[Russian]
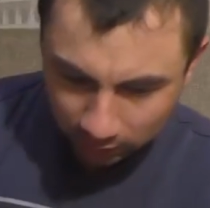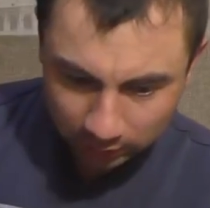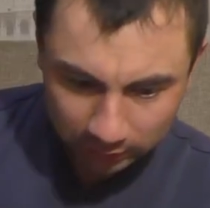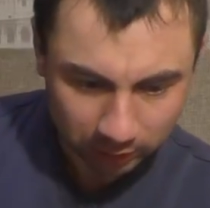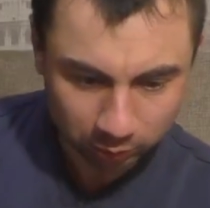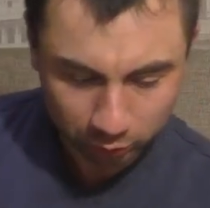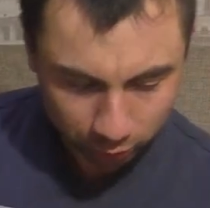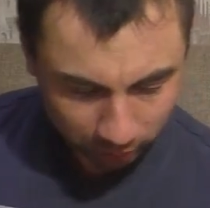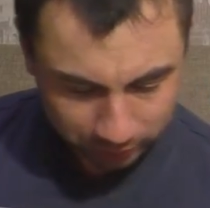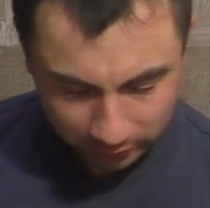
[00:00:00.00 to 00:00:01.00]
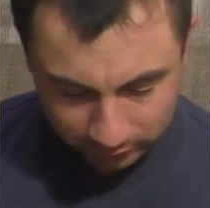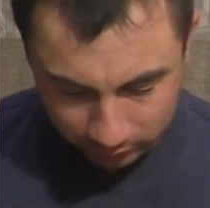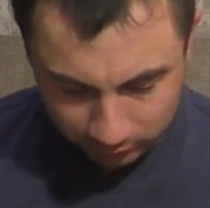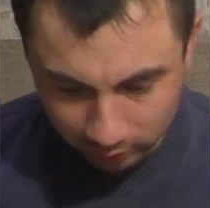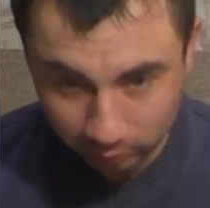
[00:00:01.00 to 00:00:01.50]
Я это буду утром, скорее
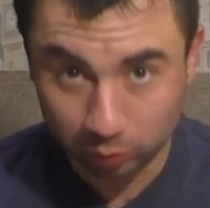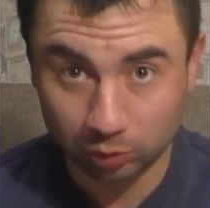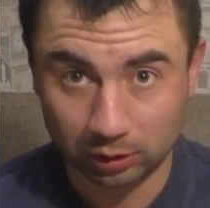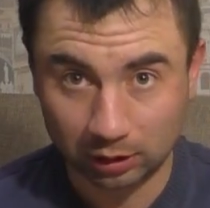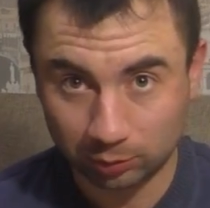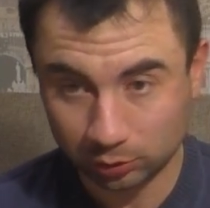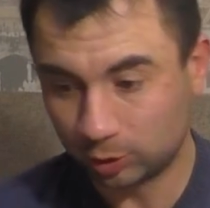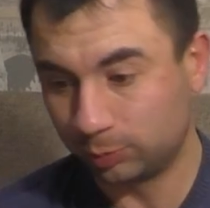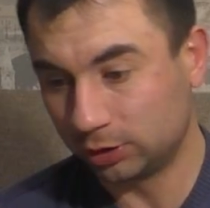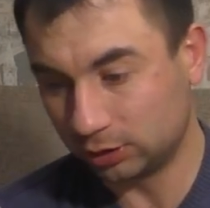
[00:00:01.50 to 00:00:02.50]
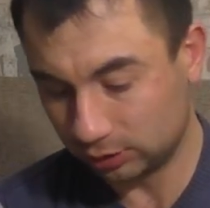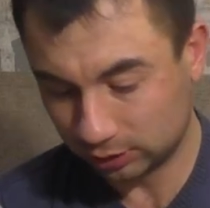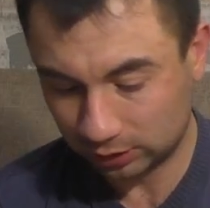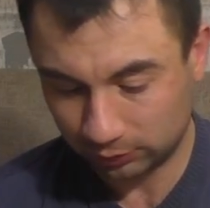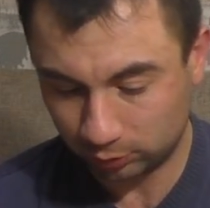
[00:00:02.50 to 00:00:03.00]
всего, делать, буду на работу спешить, не
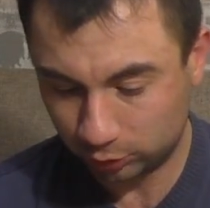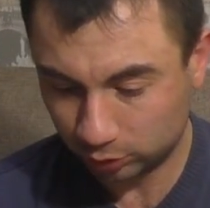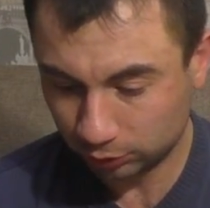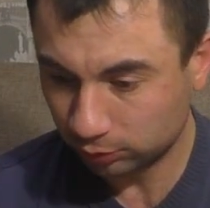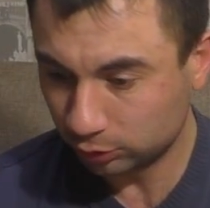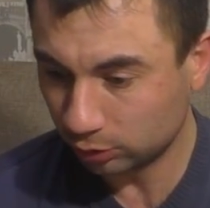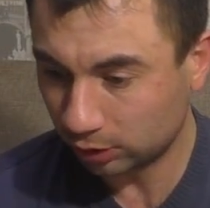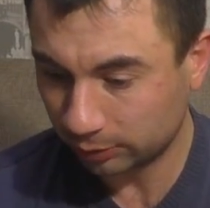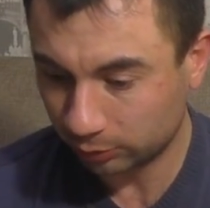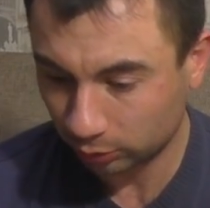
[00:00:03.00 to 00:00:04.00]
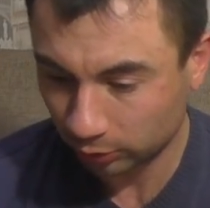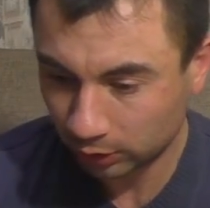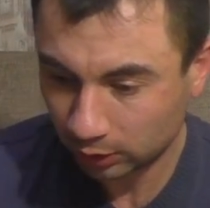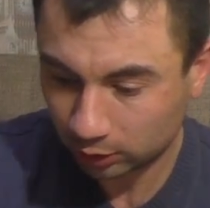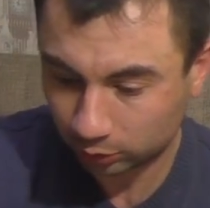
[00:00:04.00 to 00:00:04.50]
знаю, включу, не включу камеру,
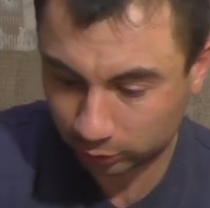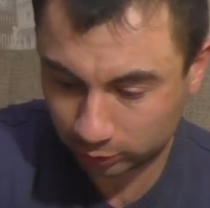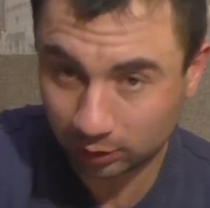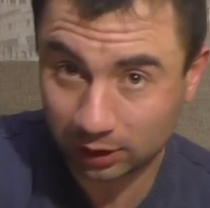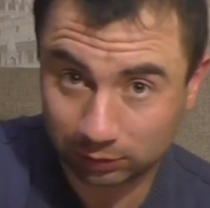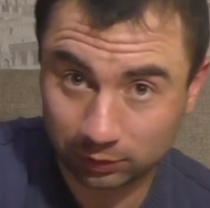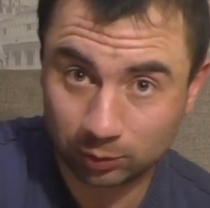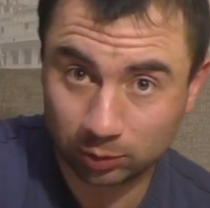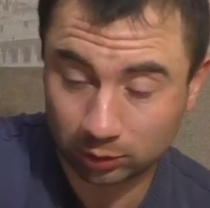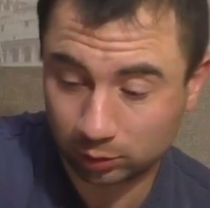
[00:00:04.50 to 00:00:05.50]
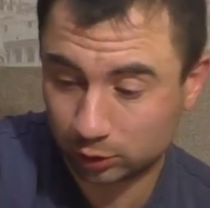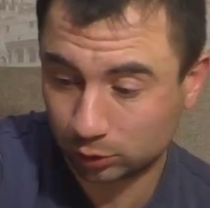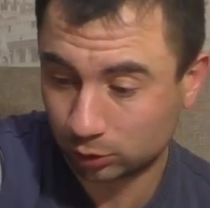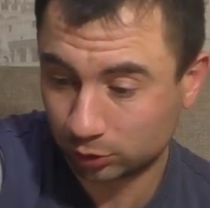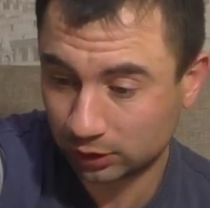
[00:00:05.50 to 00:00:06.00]
но результат вы в любом случае
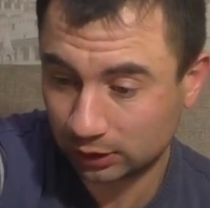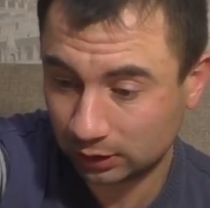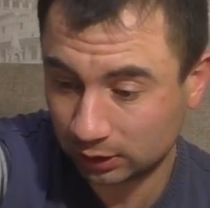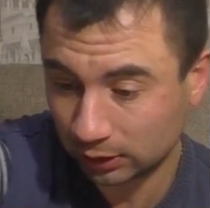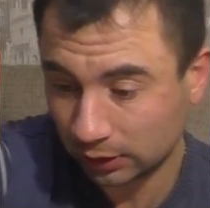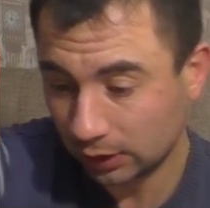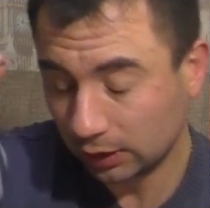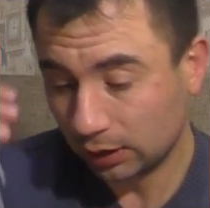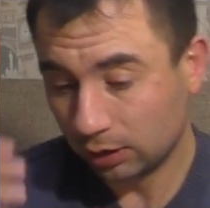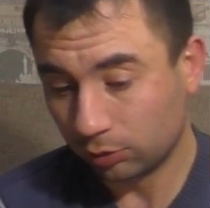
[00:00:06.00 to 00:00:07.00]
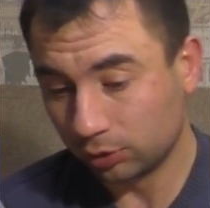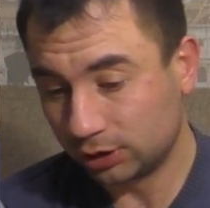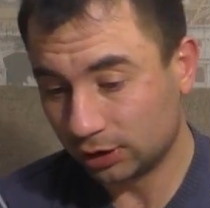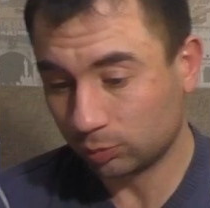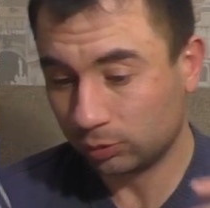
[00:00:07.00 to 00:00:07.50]
уже узнаете. Вот,
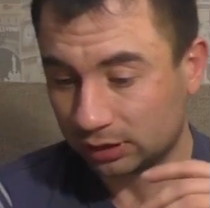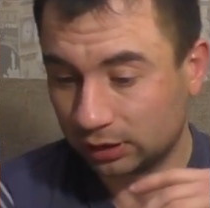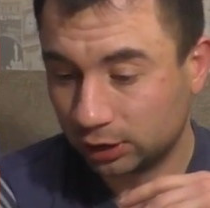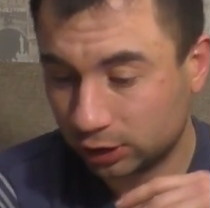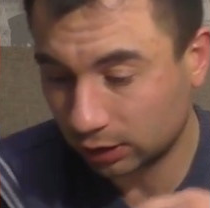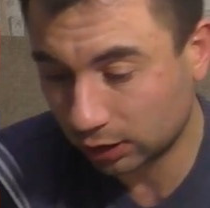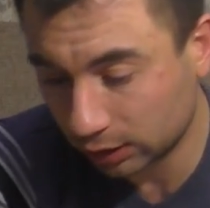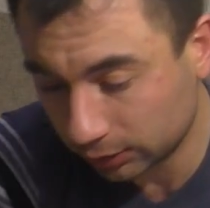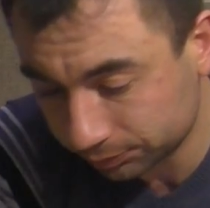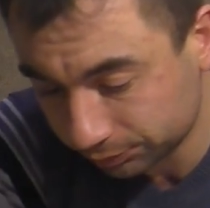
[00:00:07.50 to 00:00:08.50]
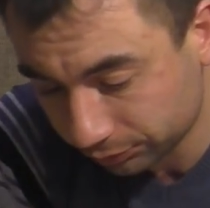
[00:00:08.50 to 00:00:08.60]
сейчас у меня задача какая?